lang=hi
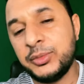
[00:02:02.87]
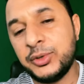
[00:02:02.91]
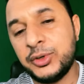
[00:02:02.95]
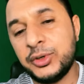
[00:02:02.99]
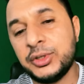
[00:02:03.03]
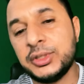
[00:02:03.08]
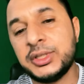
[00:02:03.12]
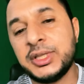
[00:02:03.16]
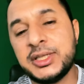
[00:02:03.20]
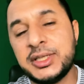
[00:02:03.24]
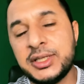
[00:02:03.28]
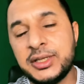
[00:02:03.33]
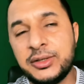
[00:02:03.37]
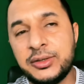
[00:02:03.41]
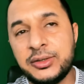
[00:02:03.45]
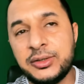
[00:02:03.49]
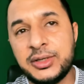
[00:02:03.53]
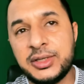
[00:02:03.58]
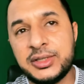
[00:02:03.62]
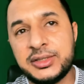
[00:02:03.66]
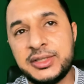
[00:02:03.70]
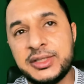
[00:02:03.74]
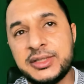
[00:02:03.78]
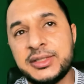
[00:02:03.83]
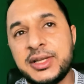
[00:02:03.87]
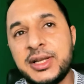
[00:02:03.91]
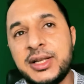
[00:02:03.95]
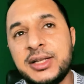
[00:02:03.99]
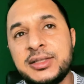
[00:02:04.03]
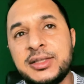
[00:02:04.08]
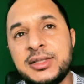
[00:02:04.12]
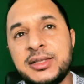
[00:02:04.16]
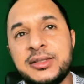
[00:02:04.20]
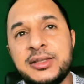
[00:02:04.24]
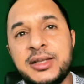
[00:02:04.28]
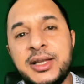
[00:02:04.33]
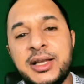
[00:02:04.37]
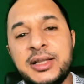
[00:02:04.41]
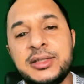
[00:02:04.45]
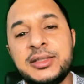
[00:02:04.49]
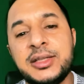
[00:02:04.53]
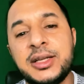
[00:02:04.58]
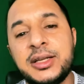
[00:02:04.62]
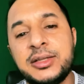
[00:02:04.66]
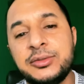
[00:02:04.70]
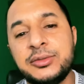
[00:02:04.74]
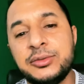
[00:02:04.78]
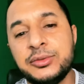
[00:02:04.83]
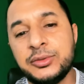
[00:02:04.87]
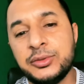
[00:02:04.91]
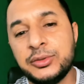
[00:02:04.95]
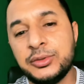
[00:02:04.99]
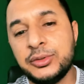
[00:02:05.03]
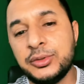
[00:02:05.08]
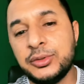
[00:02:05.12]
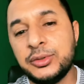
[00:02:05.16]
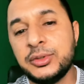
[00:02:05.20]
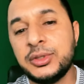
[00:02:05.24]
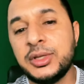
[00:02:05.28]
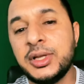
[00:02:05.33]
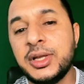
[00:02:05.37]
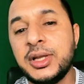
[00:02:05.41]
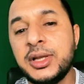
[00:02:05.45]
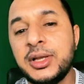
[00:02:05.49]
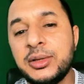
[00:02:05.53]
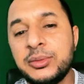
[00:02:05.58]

बहुत एजड लोग अस्सी साल से ज़्यादा या जो लोग